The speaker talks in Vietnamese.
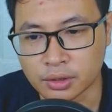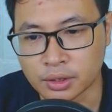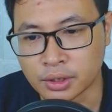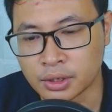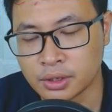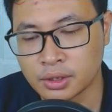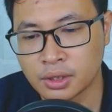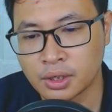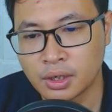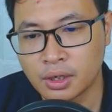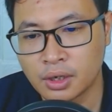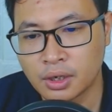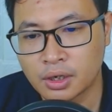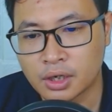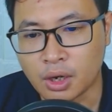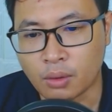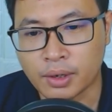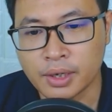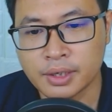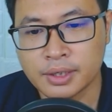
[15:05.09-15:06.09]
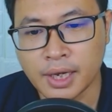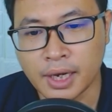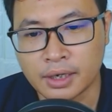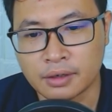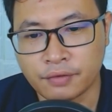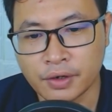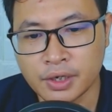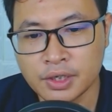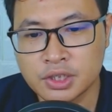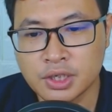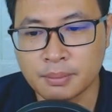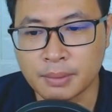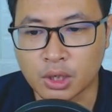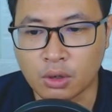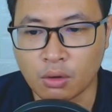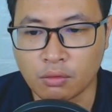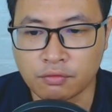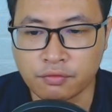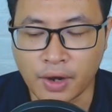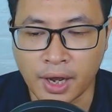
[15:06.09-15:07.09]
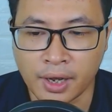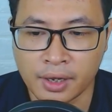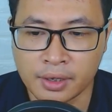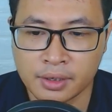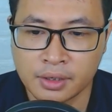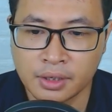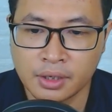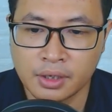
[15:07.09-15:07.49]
tới Ngọc Kinh Thành vẫn chưa bị công phá